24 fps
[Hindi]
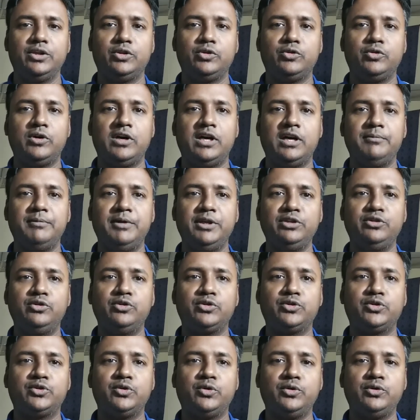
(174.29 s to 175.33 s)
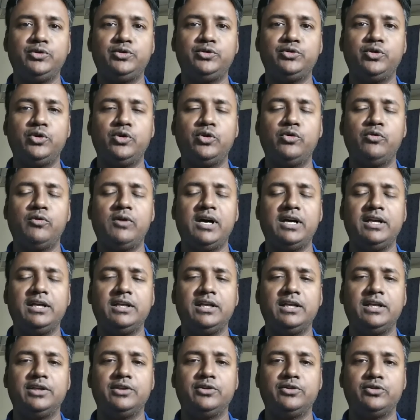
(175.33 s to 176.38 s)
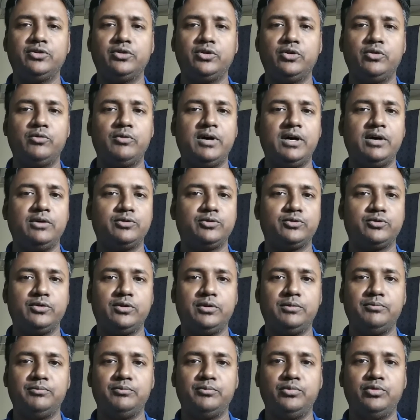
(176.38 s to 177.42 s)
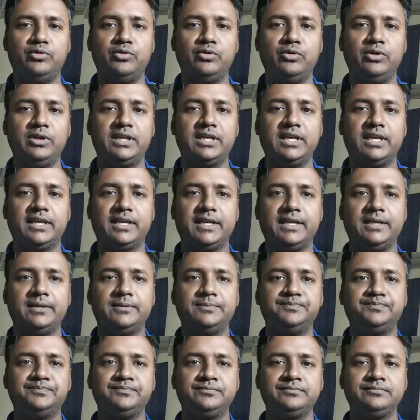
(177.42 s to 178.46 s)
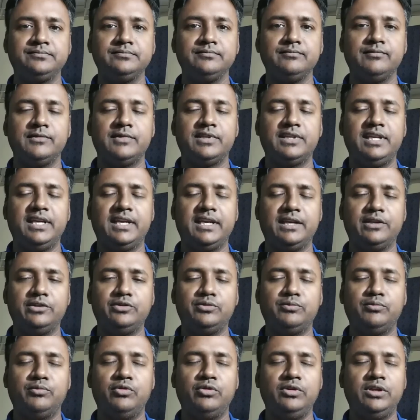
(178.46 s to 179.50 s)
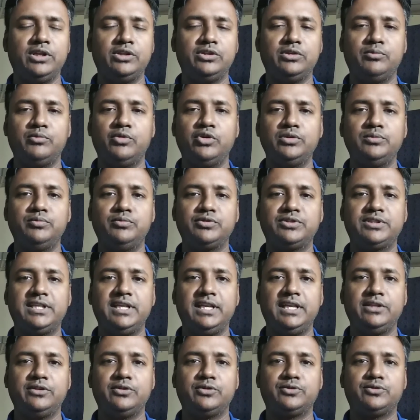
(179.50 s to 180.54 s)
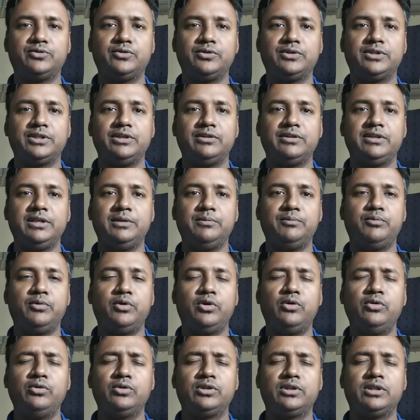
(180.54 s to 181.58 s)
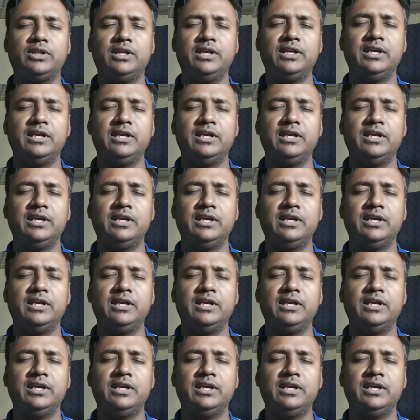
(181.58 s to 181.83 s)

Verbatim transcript: तो हमें दोस्तों जो हुआ सो हुआ उसको हम भूल करके ठीक है जो भूलना तो बहुत मुश्किल है दोस्तों क्योंकि बहुत